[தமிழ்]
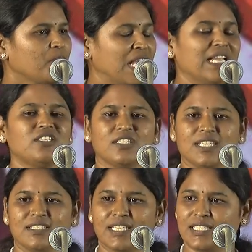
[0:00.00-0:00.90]
நீட் இஸ்
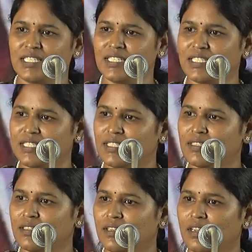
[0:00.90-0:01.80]
அ ஜஸ்டிஸ்
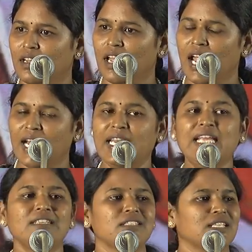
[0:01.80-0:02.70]

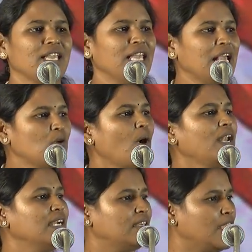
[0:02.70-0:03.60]
நீட் இஸ் அ
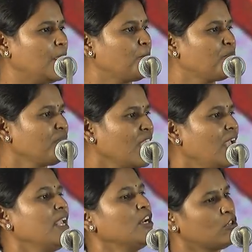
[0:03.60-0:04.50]
ஈக்வாலிட்டி
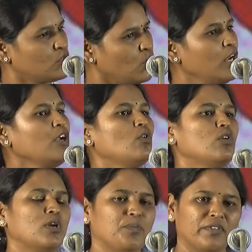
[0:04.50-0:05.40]
என்று சொல்லிக்
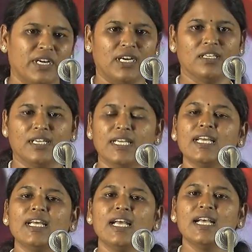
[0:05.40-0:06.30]
கொண்டிருப்பவர்களுக்கு
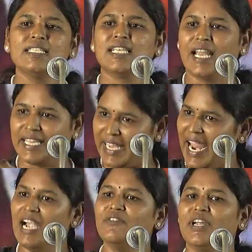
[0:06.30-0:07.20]
சில
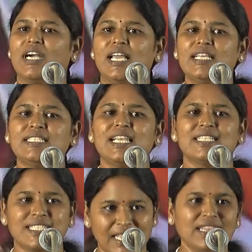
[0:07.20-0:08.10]
கேள்விகளை சில
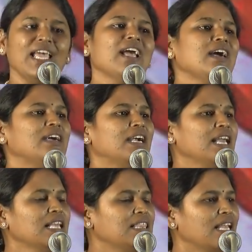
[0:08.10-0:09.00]
சந்தேகங்களை
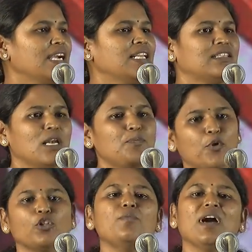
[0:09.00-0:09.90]
இந்த இடத்தில்
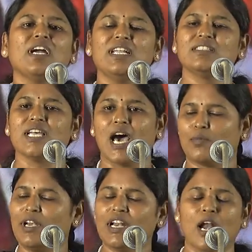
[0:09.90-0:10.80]
பொதுமக்களின்
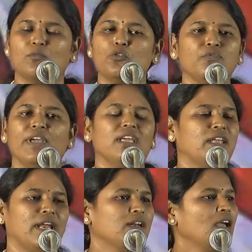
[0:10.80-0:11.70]
சார்பில் நான் முன்வைக்கிறேன்